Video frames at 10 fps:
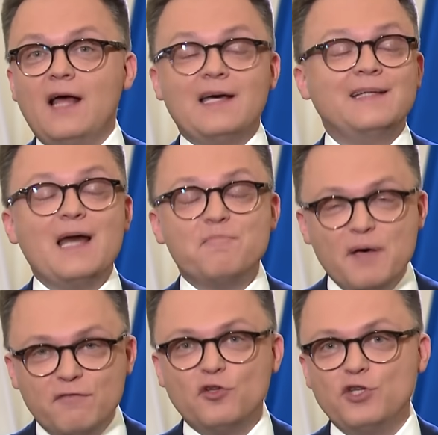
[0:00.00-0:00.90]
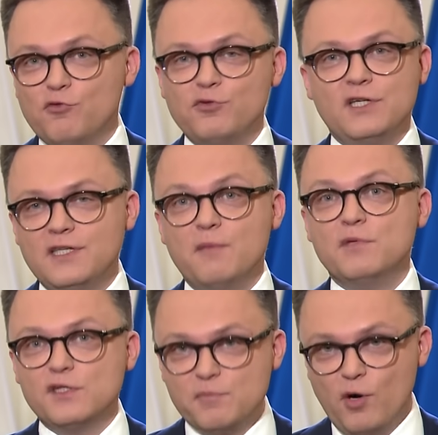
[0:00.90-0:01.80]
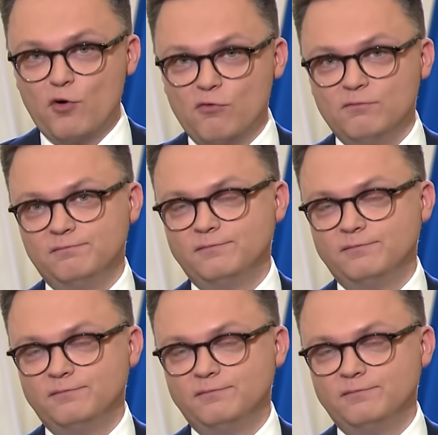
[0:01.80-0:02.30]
latach na pewno nie unikniemy sporu.